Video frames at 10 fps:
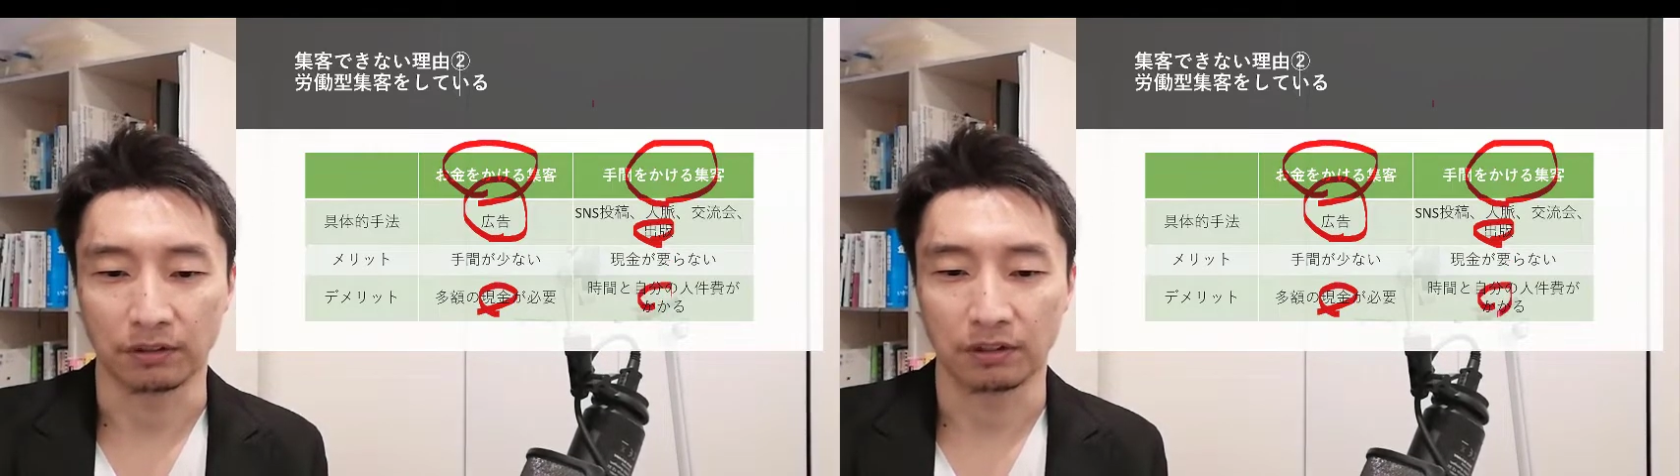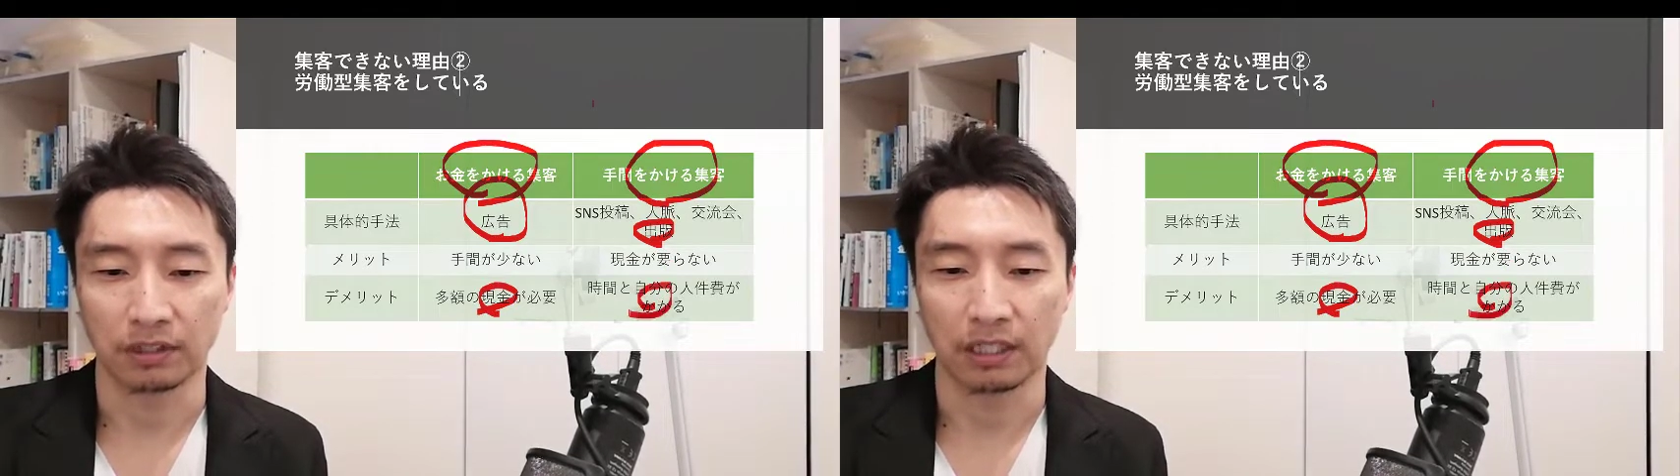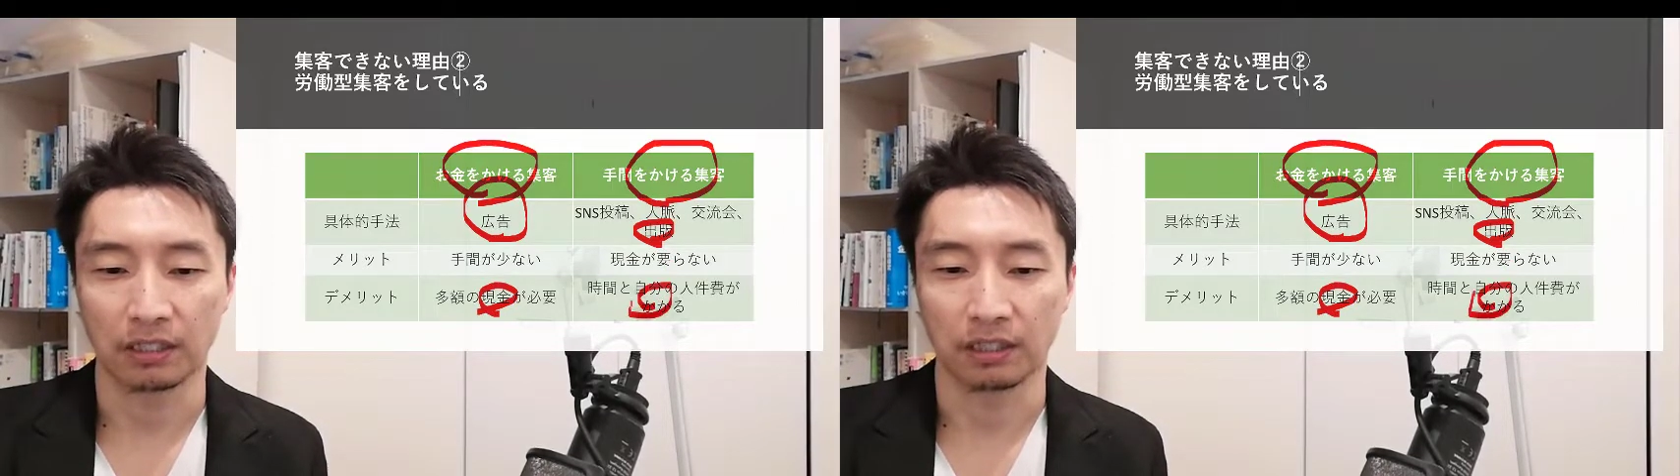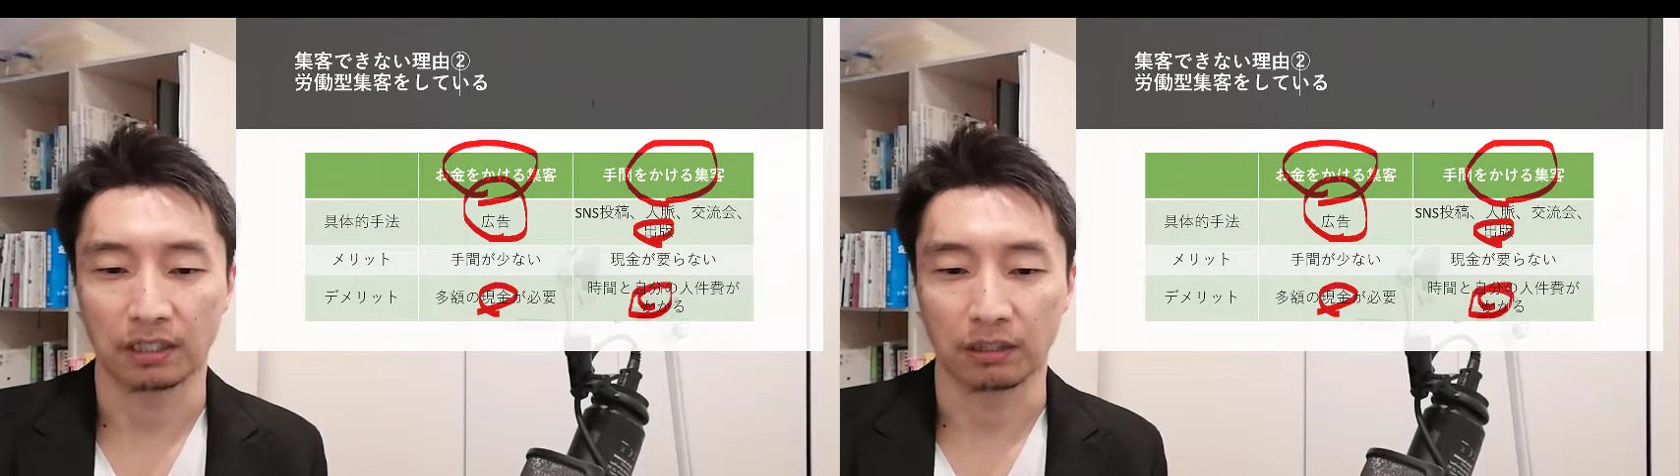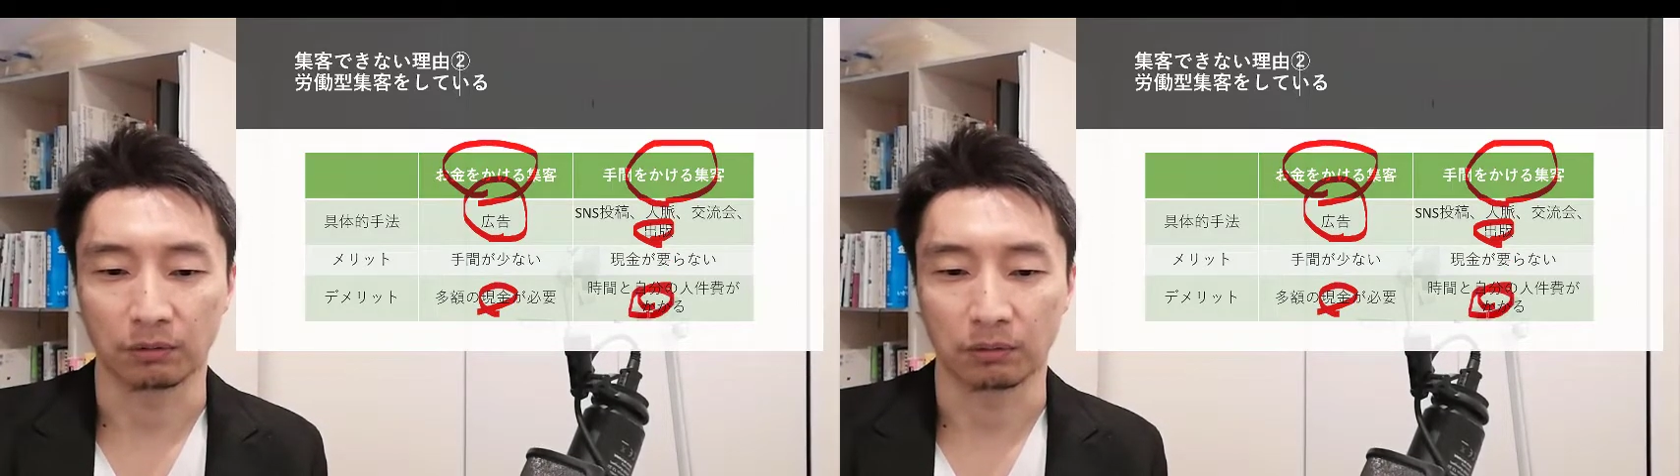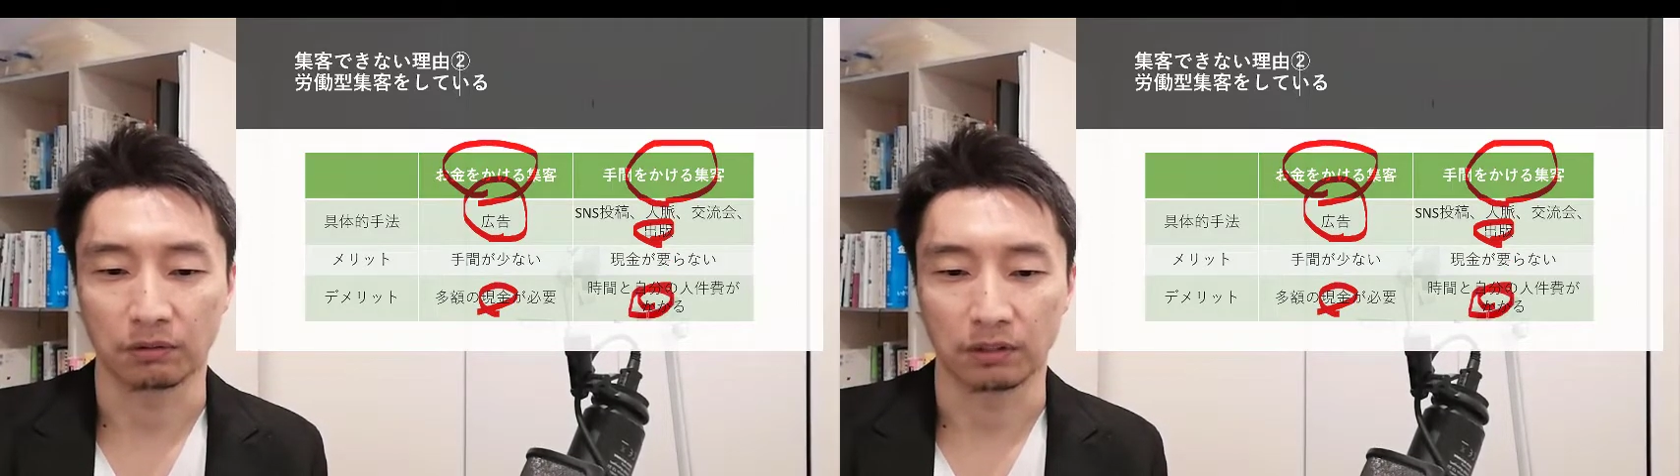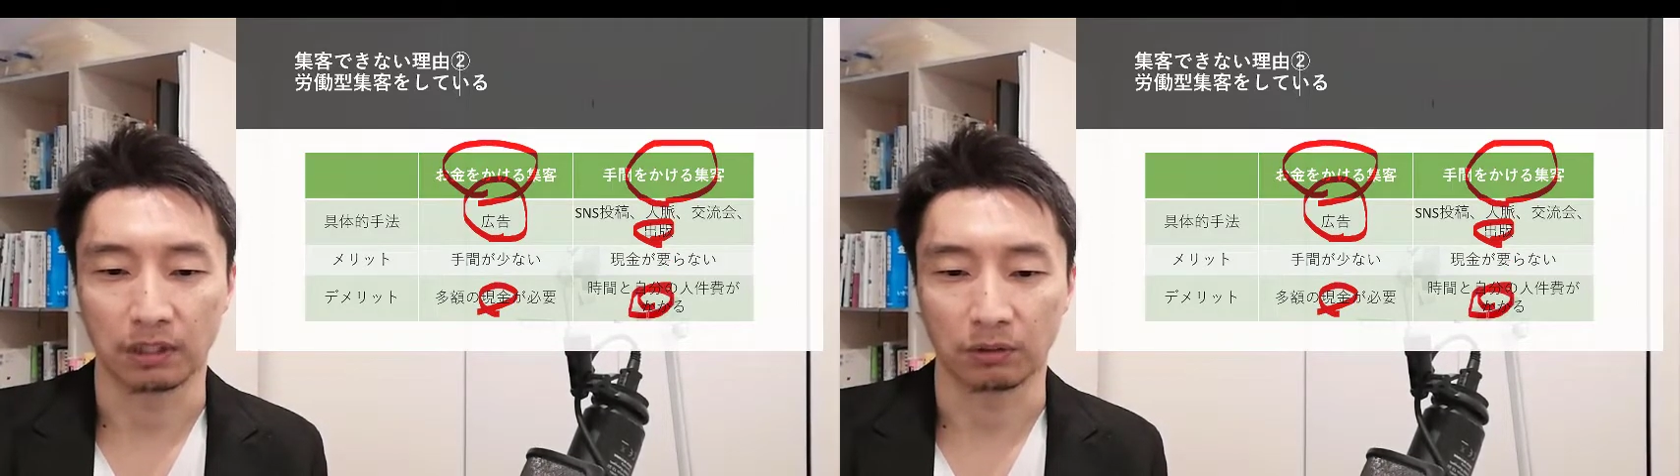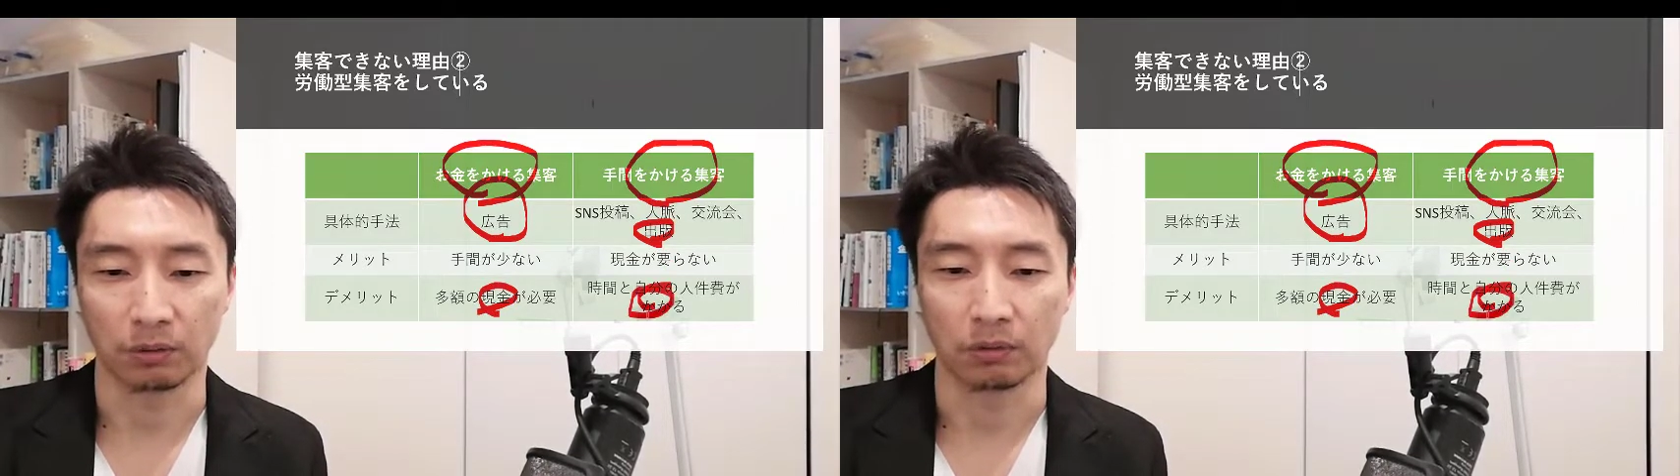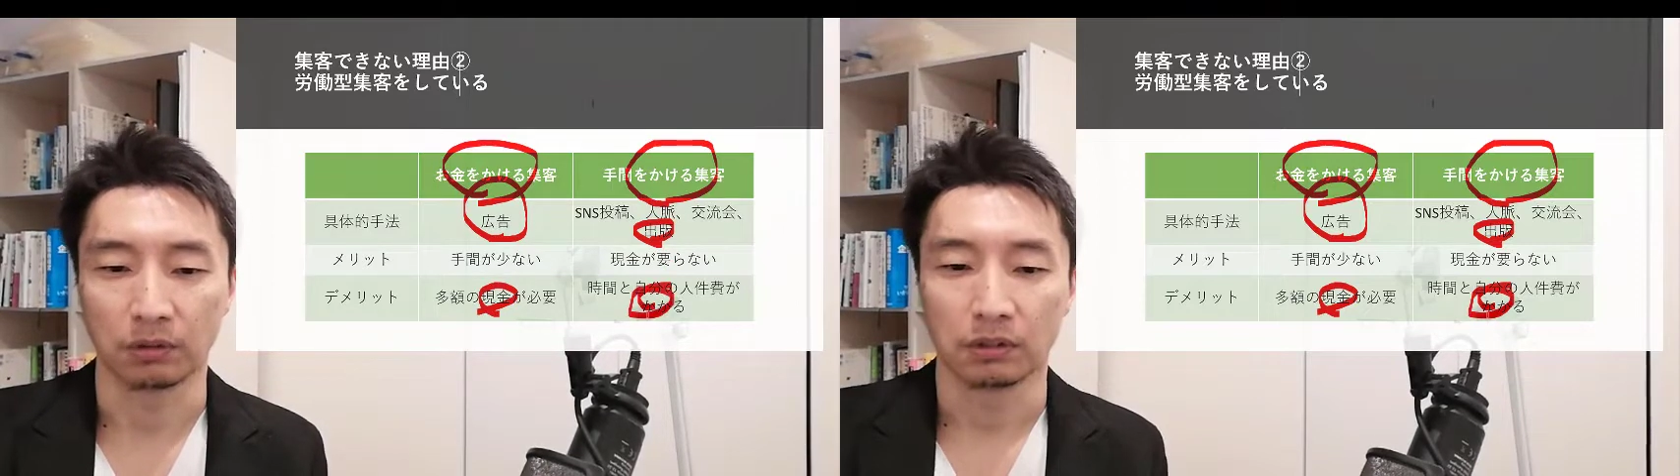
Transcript: 人件費がかかると、時間と。